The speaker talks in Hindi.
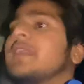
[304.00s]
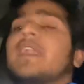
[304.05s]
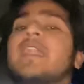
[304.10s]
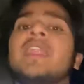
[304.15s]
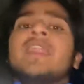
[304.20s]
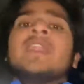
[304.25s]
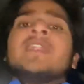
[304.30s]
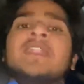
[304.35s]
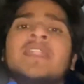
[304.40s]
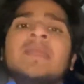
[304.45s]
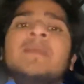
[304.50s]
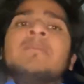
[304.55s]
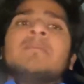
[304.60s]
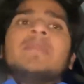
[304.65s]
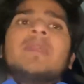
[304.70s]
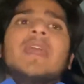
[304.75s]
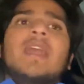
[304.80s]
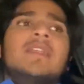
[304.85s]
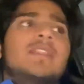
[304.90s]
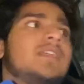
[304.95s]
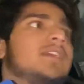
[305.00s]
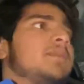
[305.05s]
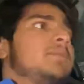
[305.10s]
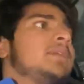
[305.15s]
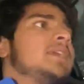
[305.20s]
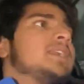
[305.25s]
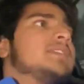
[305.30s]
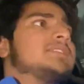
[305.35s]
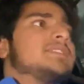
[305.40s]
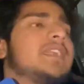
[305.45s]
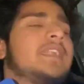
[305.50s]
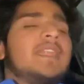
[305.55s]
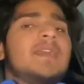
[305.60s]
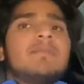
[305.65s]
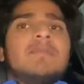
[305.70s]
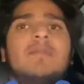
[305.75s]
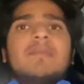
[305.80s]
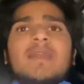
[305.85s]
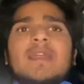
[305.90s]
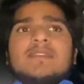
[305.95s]
इंडियन टीम भी आई थी कभी यहाँ
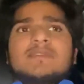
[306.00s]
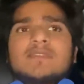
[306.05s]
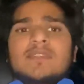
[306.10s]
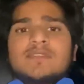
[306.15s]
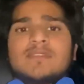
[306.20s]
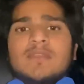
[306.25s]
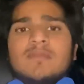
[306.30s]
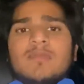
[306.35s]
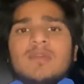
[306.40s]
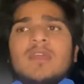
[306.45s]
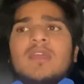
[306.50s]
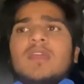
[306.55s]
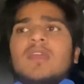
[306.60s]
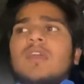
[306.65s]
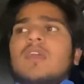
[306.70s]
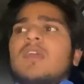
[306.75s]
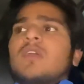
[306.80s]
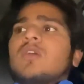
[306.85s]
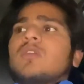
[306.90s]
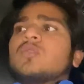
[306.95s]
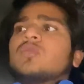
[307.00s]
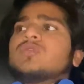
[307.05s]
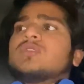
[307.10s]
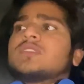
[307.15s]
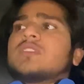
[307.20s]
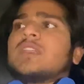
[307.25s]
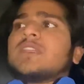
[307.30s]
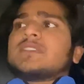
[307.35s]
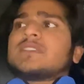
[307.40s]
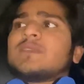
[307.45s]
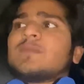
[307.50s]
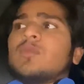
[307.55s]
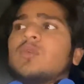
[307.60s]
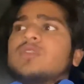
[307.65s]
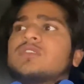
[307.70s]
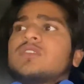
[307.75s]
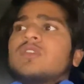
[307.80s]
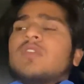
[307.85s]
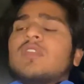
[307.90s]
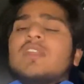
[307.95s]
स्टेडियम में मैच था जब उसके
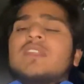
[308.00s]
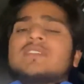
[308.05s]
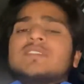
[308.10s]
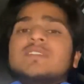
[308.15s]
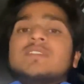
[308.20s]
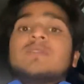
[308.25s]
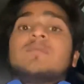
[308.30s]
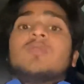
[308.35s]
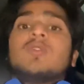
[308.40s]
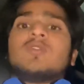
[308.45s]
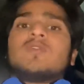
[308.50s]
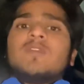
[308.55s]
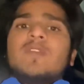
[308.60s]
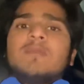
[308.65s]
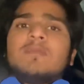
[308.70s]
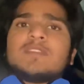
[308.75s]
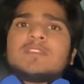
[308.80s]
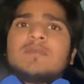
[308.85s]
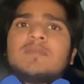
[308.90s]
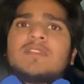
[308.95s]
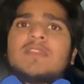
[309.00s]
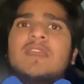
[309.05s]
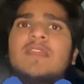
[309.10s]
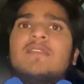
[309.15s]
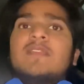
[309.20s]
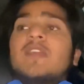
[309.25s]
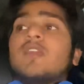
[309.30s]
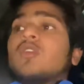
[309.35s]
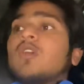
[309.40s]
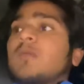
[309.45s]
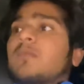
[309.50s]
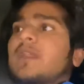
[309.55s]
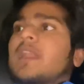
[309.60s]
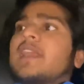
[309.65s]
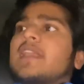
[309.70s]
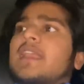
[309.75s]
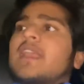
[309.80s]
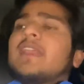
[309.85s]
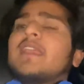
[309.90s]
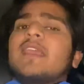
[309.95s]
समोसे और लस्सी बहुत फेमस बताए देखो अब
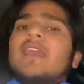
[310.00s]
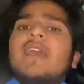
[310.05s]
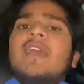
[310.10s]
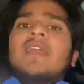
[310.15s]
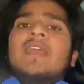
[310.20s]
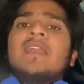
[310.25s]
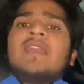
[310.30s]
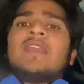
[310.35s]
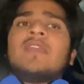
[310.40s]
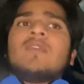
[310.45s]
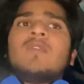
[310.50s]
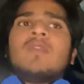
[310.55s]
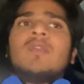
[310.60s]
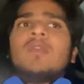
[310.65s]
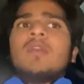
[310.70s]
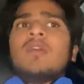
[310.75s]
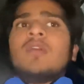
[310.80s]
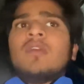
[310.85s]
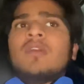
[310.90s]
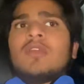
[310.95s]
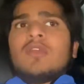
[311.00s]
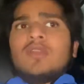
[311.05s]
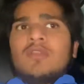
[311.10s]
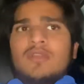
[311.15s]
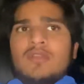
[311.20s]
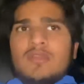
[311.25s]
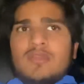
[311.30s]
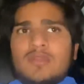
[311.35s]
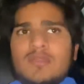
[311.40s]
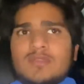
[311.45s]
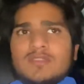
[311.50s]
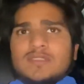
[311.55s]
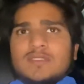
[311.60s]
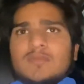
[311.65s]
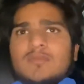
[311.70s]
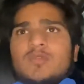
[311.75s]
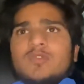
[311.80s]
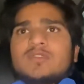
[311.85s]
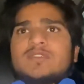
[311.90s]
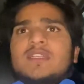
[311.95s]
लेके क्या आएंगे वो
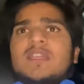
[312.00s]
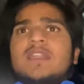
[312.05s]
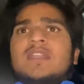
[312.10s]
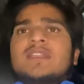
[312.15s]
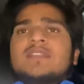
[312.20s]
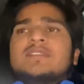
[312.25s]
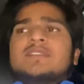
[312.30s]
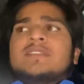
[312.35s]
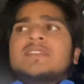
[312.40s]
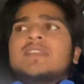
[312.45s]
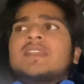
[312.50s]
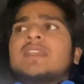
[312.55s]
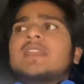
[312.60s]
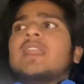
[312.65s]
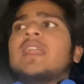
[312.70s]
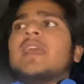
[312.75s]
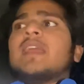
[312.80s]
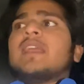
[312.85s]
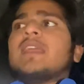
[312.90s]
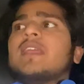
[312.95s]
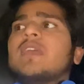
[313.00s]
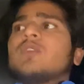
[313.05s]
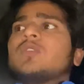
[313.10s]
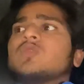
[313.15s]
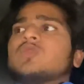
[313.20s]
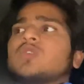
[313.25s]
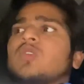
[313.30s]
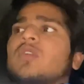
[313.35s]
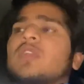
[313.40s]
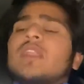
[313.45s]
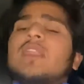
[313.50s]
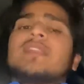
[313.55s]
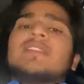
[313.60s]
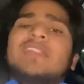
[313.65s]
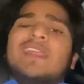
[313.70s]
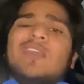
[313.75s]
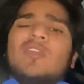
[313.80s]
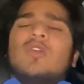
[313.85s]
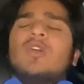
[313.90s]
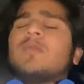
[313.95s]
समोसे या लस्सी ही लाएंगे या कुछ और लाए
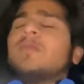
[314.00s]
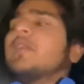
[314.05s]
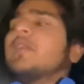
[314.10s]
देखो अभी